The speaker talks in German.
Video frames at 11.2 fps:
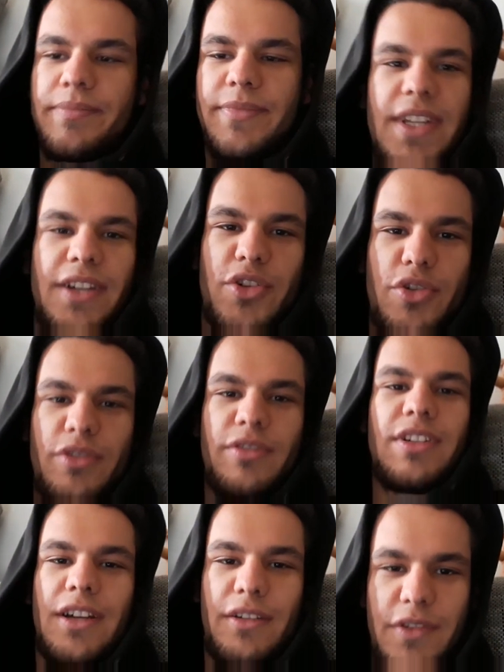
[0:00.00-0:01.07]

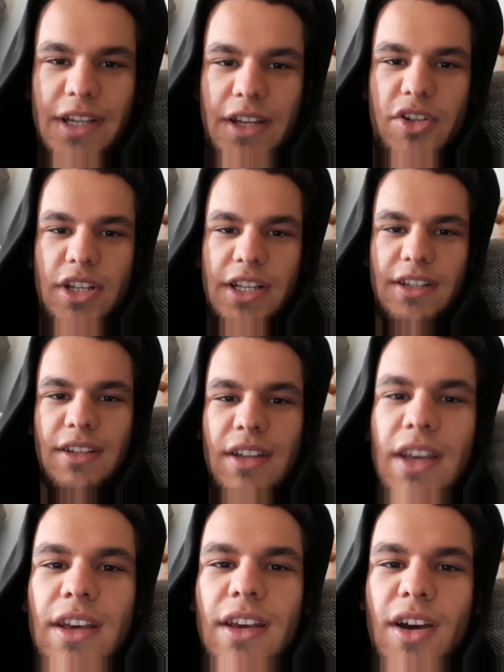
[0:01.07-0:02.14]
Dankeschön, danke fürs Einschalten.
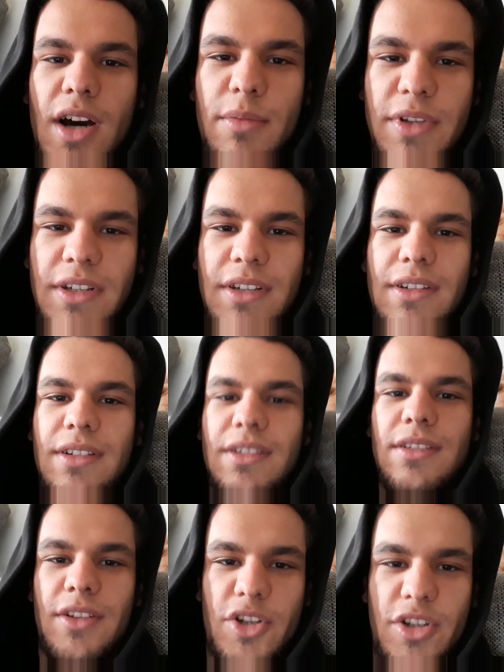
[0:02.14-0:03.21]
Robin,
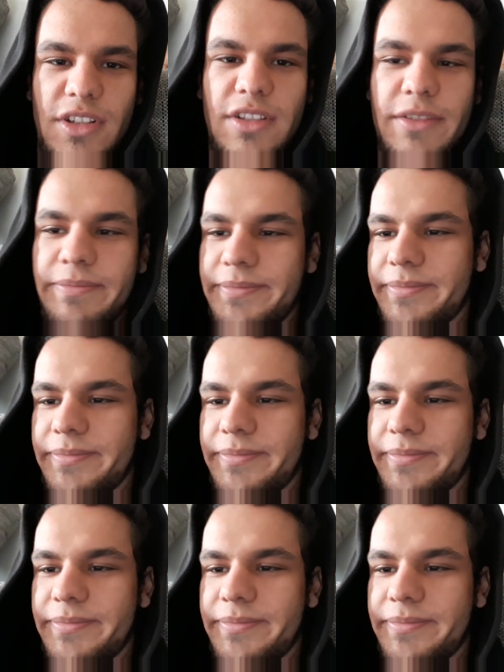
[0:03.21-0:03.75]
lösch dich.